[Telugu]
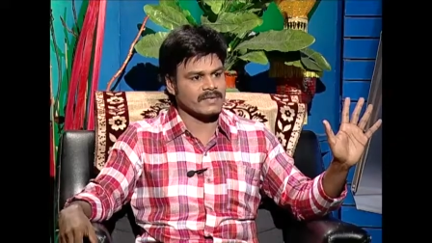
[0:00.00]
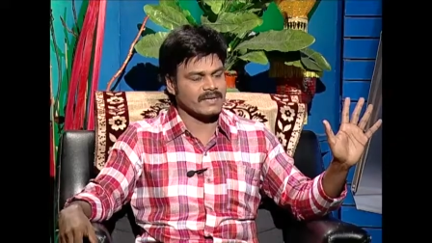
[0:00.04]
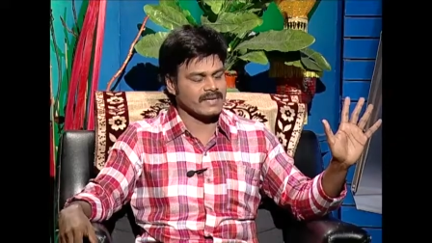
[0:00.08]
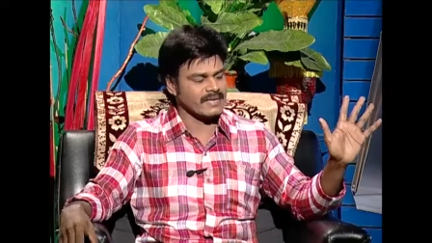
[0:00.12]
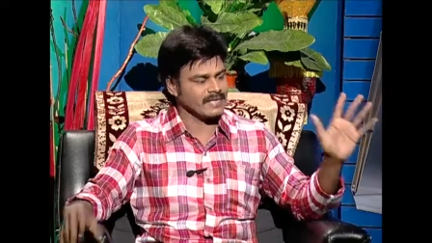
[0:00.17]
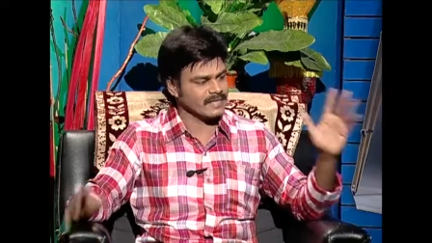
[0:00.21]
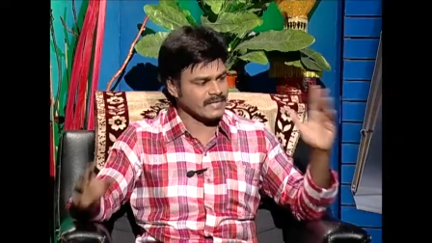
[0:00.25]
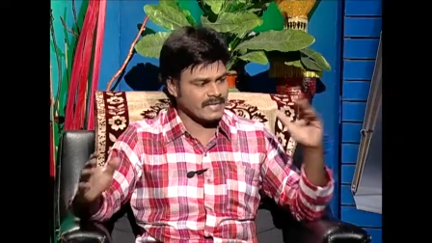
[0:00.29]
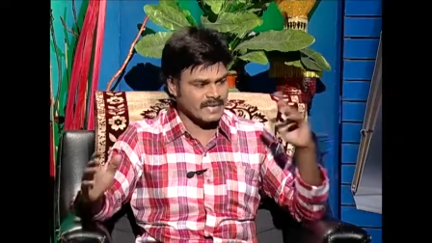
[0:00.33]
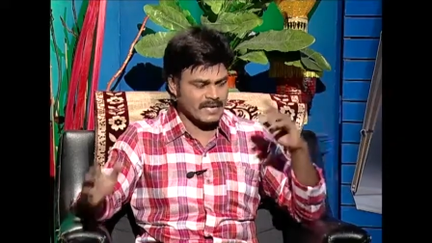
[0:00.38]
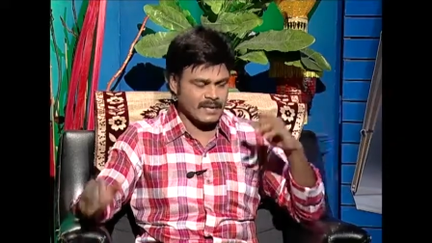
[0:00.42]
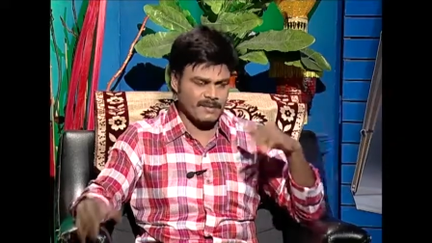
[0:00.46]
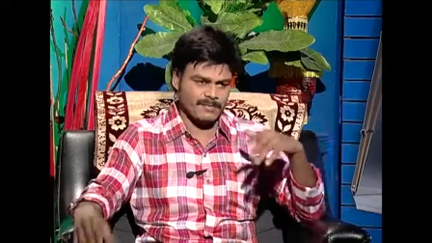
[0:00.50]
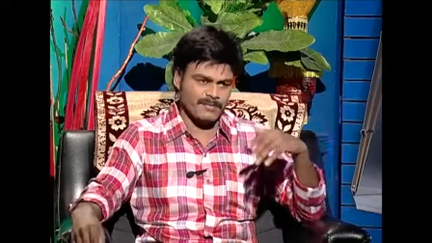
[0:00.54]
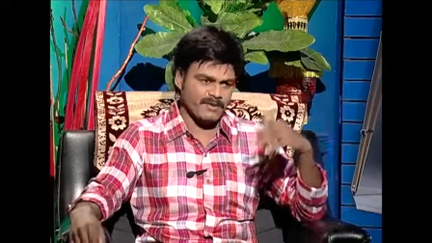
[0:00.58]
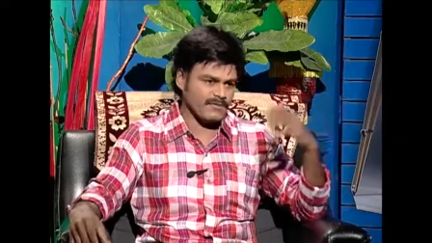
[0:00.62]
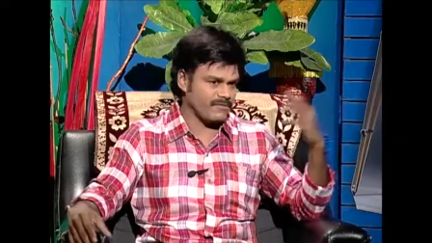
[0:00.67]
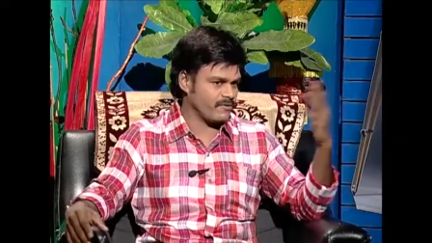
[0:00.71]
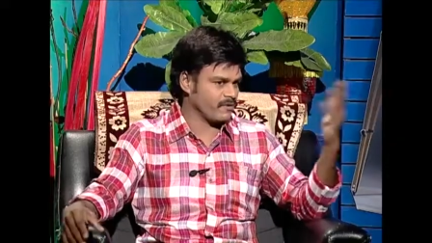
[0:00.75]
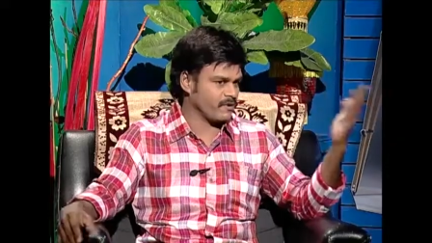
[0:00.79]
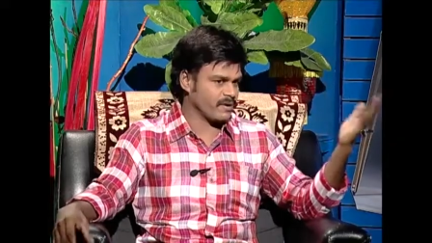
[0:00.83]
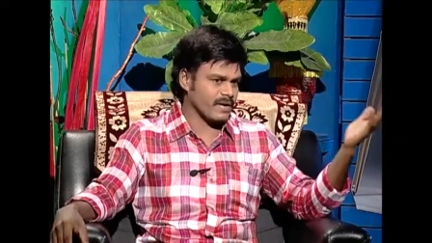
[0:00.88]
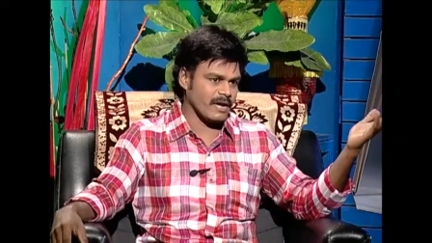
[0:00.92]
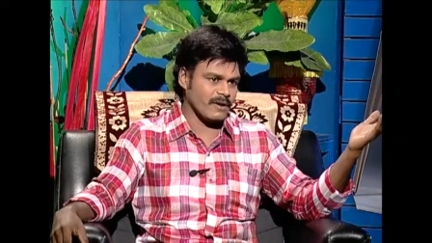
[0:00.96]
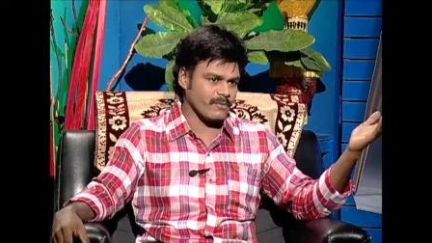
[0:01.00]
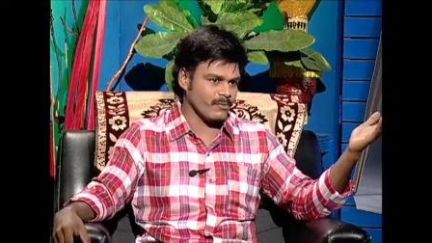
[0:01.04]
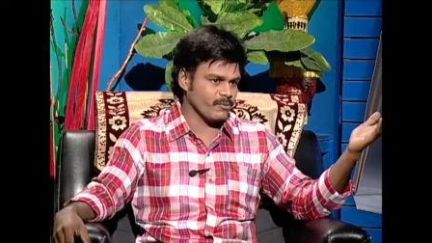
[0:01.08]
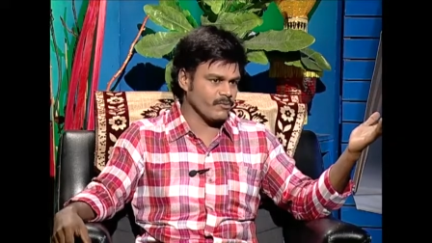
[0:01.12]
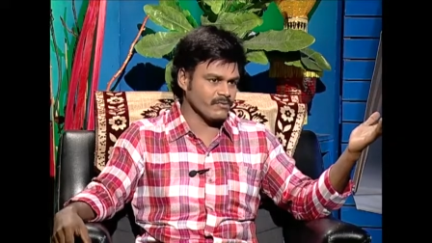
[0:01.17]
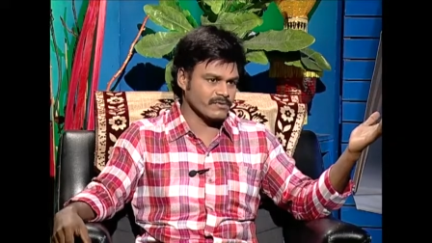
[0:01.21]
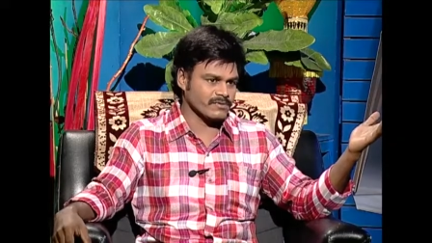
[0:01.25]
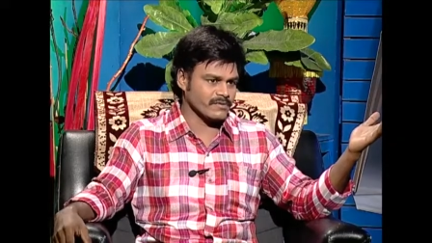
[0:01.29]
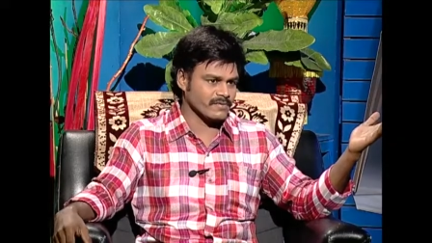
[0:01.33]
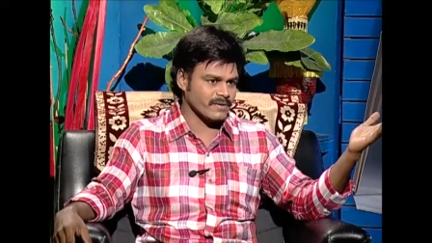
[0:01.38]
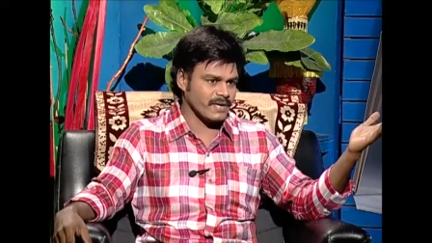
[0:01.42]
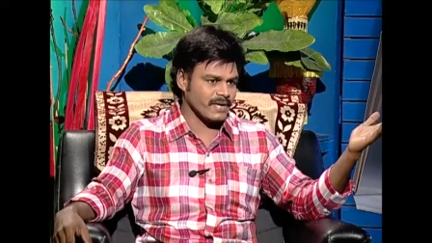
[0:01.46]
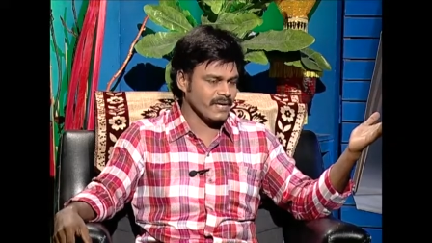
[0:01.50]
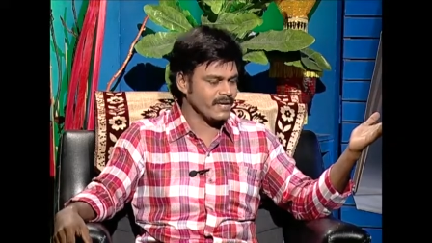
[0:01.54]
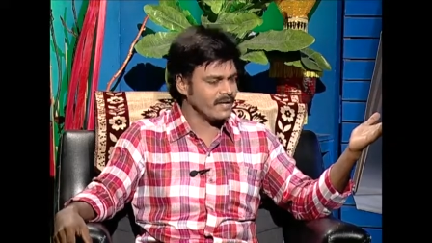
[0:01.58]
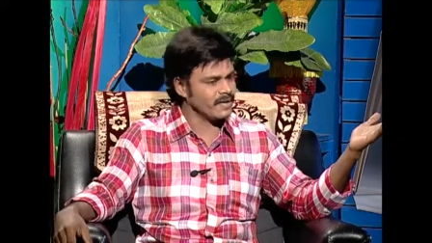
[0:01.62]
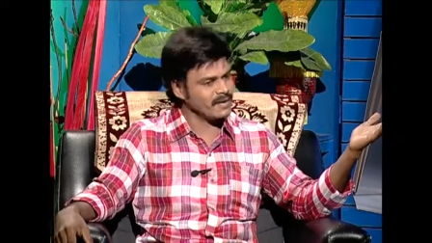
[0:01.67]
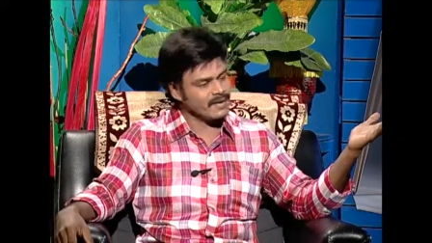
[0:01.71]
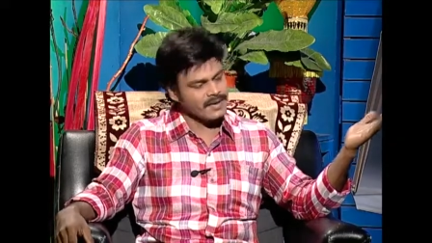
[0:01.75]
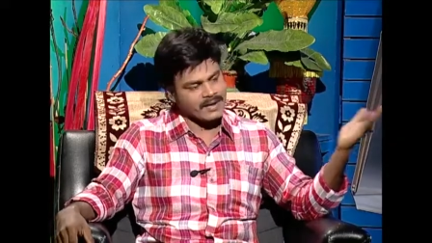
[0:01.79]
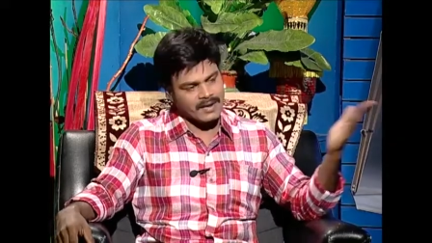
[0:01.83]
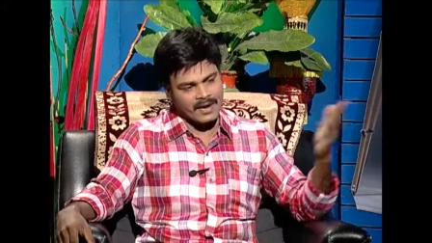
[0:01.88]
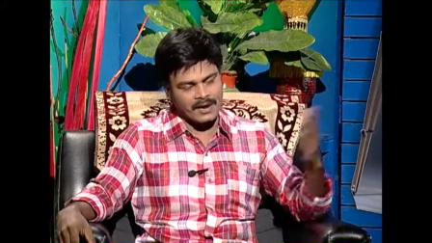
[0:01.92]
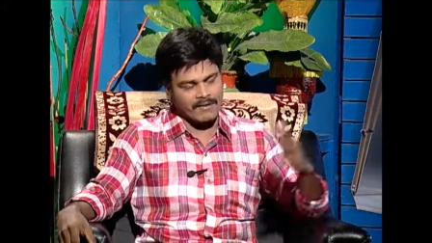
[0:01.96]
hmm. ఎందుకంటే బిఫోర్ నా మూవీస్ ఉన్నాయి hmm.